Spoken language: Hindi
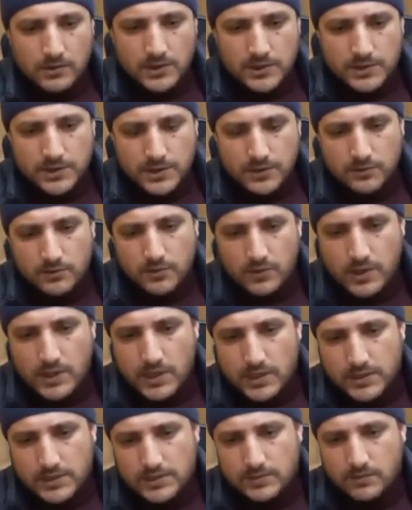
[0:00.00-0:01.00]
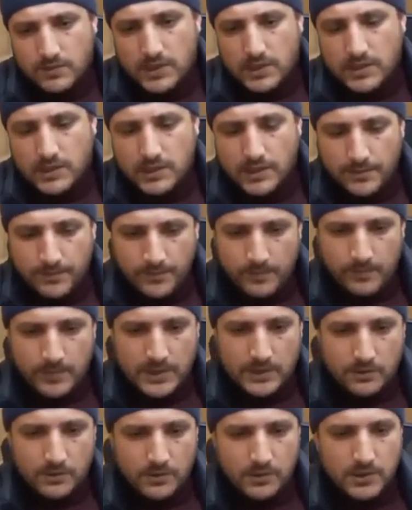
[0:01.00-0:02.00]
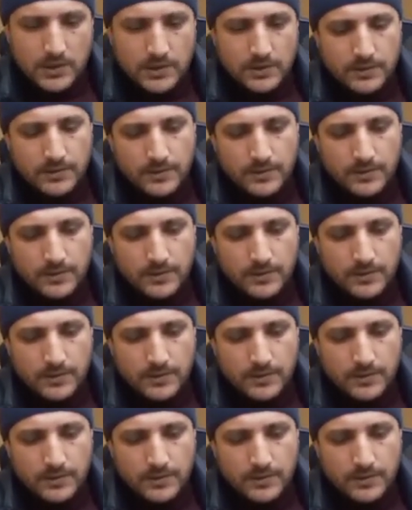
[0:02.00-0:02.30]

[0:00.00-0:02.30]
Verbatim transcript: डिस्ट्रिक्ट डोडा किश्तवाड़ बटोट